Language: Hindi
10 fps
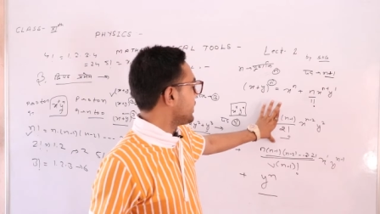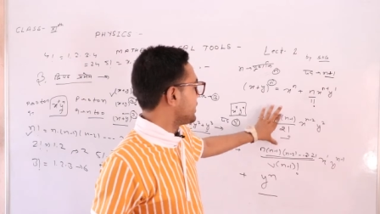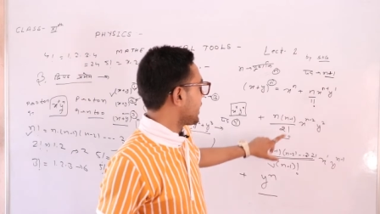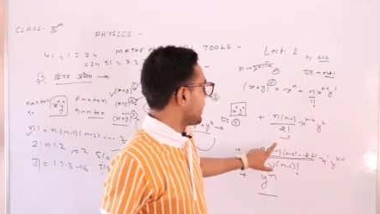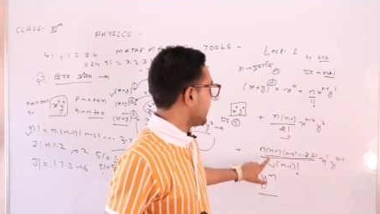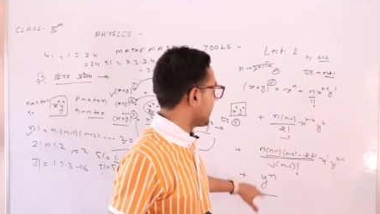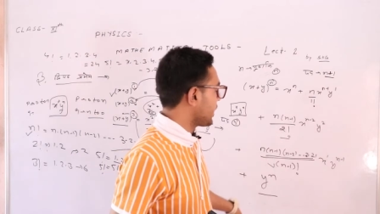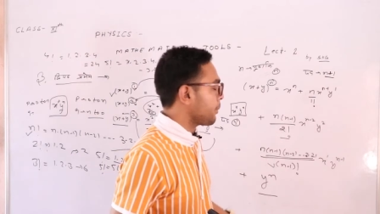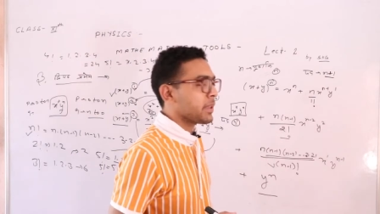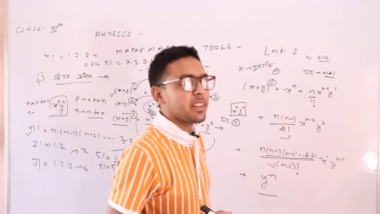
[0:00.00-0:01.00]
आ जाएगा ये
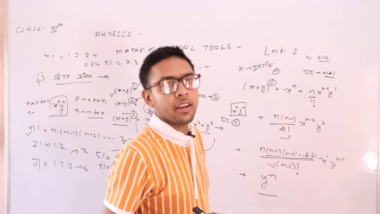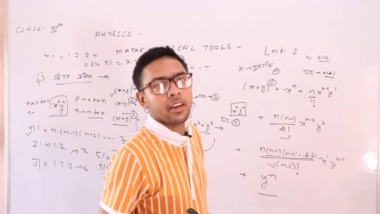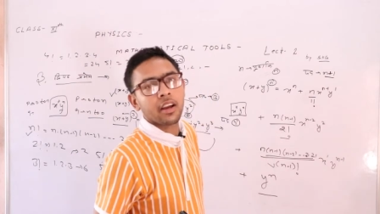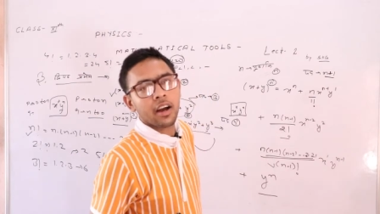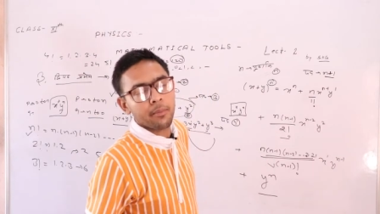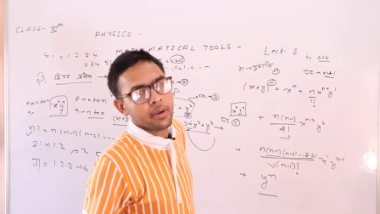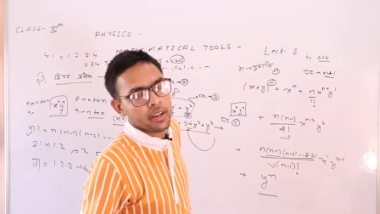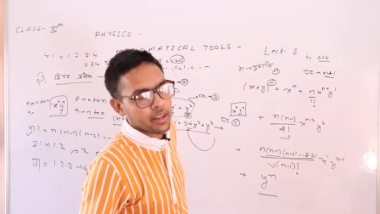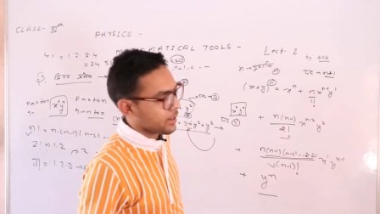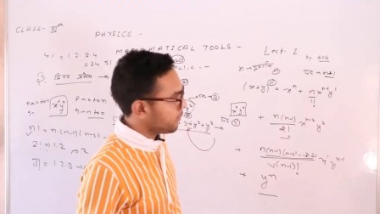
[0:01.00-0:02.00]
अगले पद काम नहीं
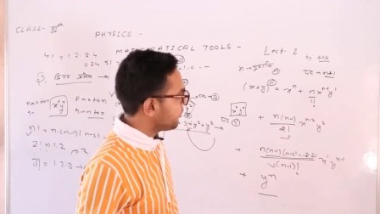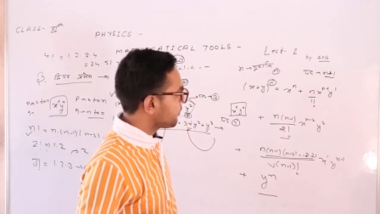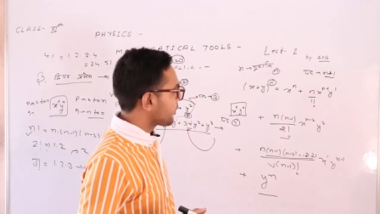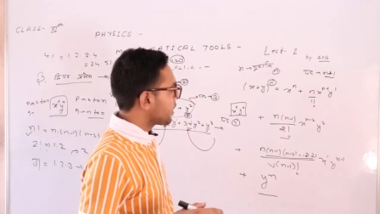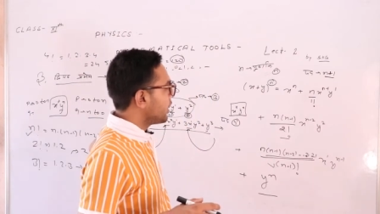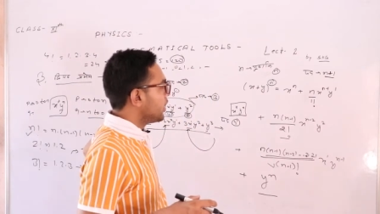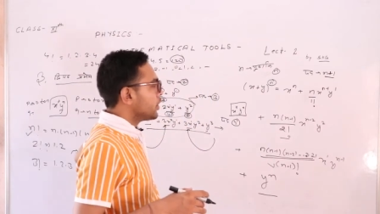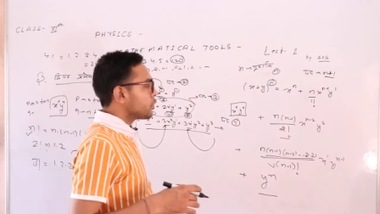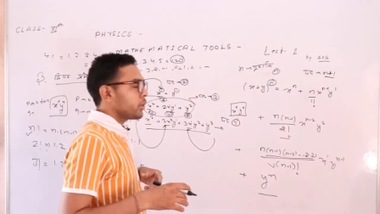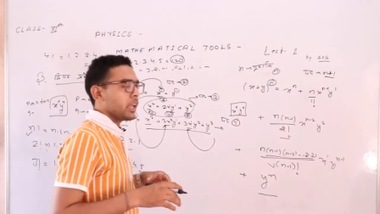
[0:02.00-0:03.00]
आएंगे
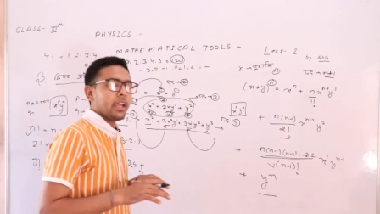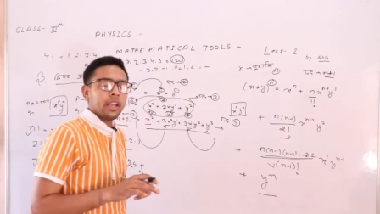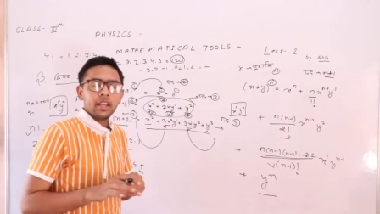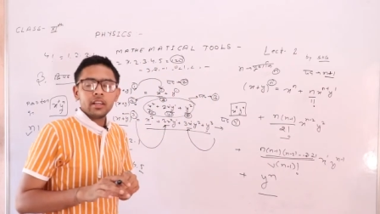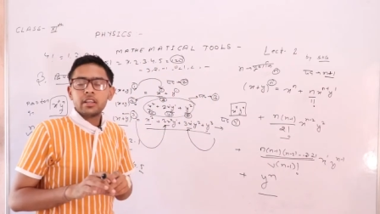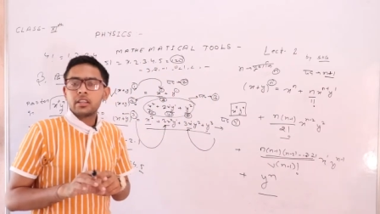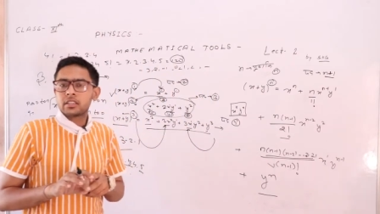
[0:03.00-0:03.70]
तो ये